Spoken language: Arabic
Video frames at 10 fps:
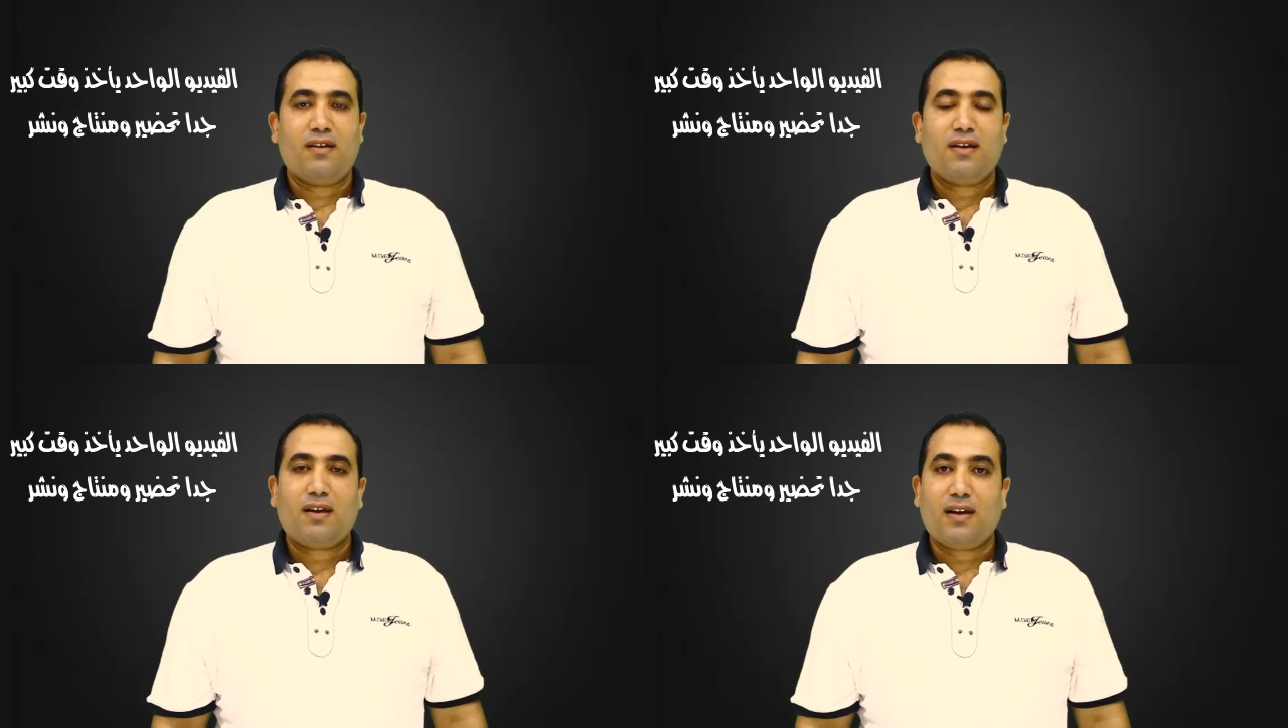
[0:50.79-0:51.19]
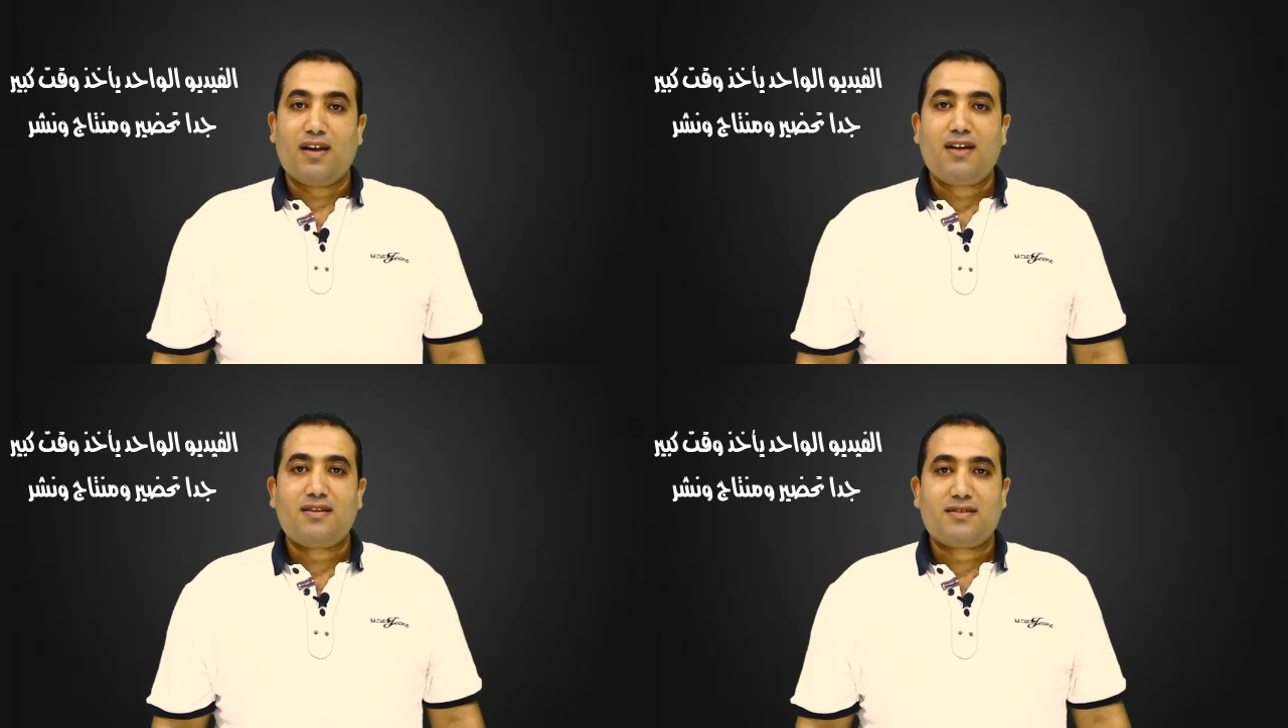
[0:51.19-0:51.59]

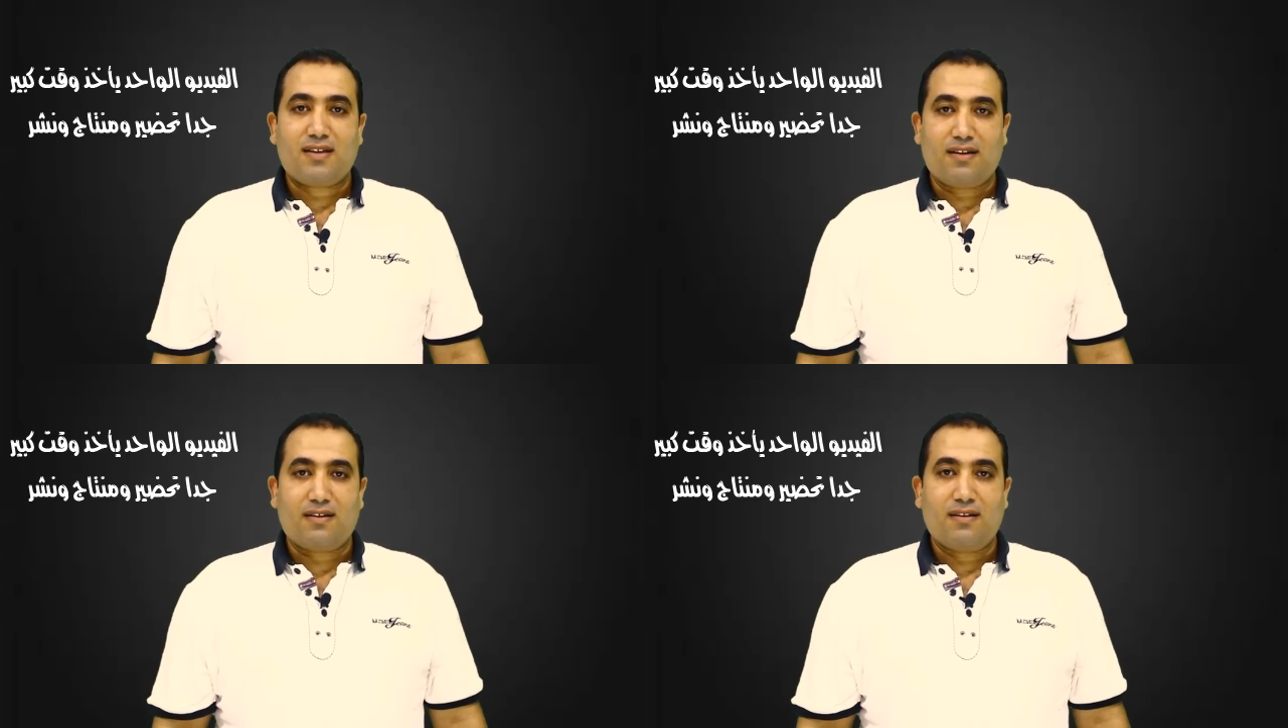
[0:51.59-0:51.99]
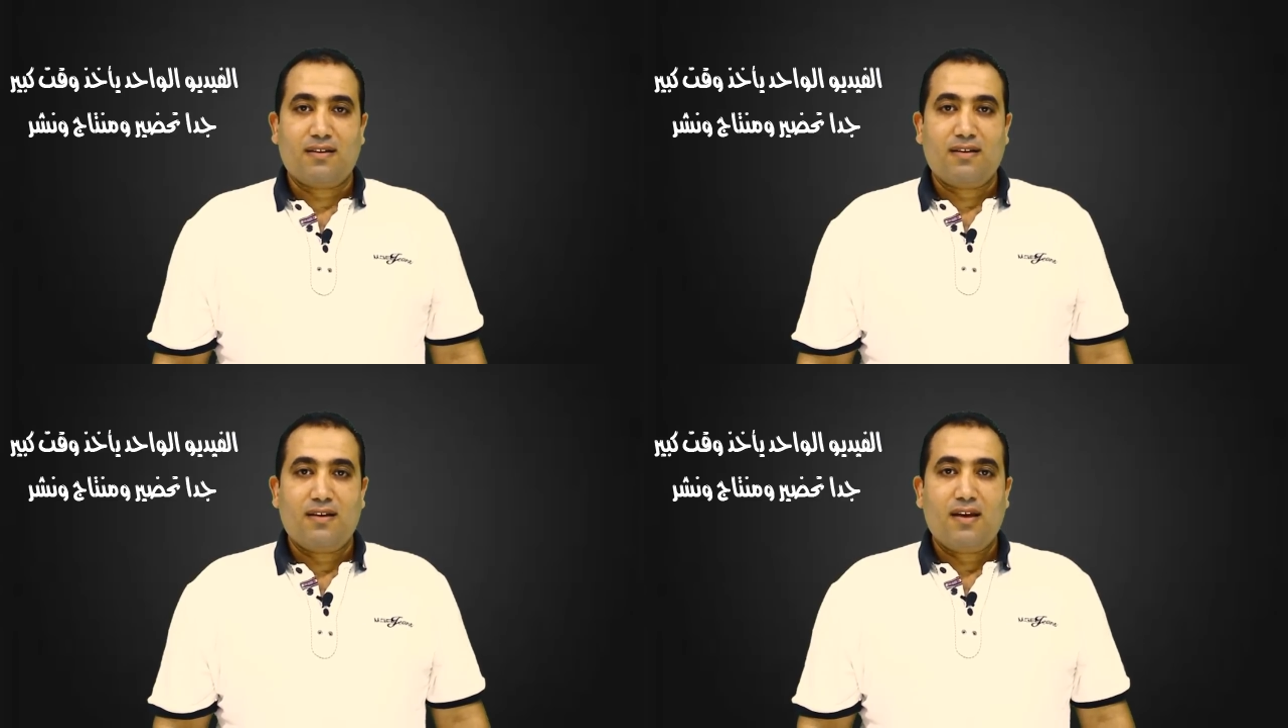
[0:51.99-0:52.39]
خلال السنة
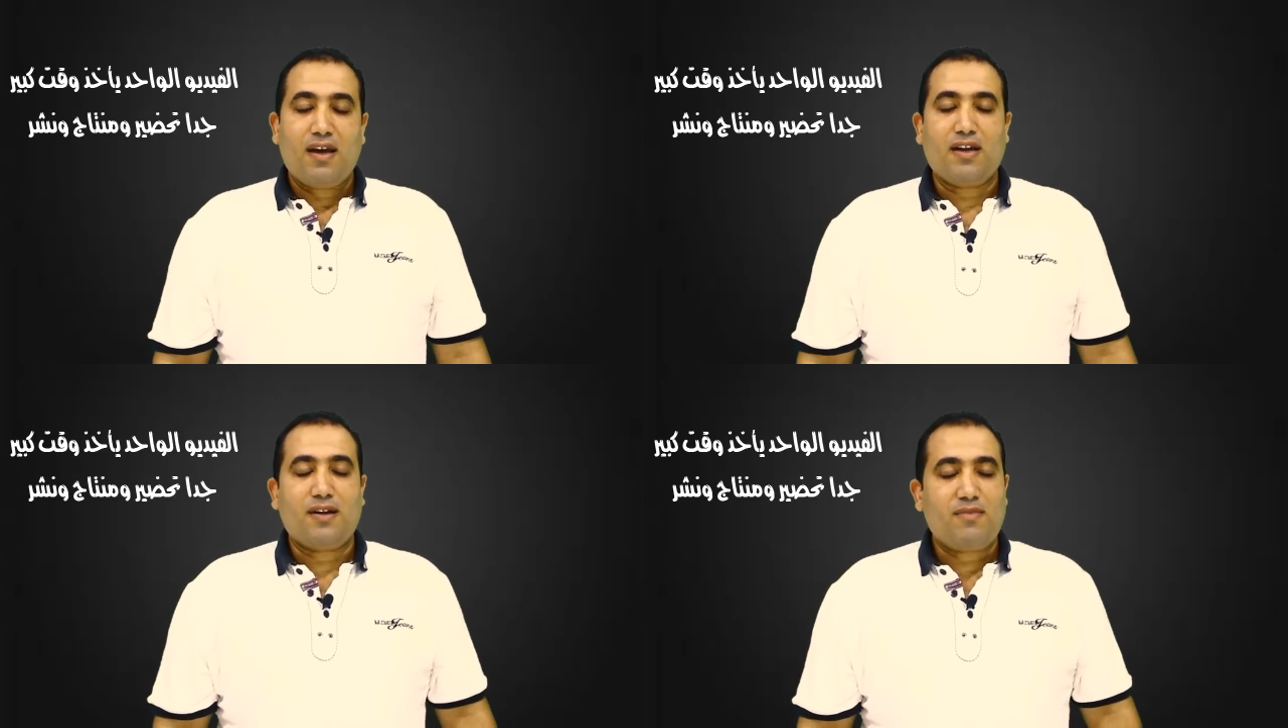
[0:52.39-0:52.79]
انما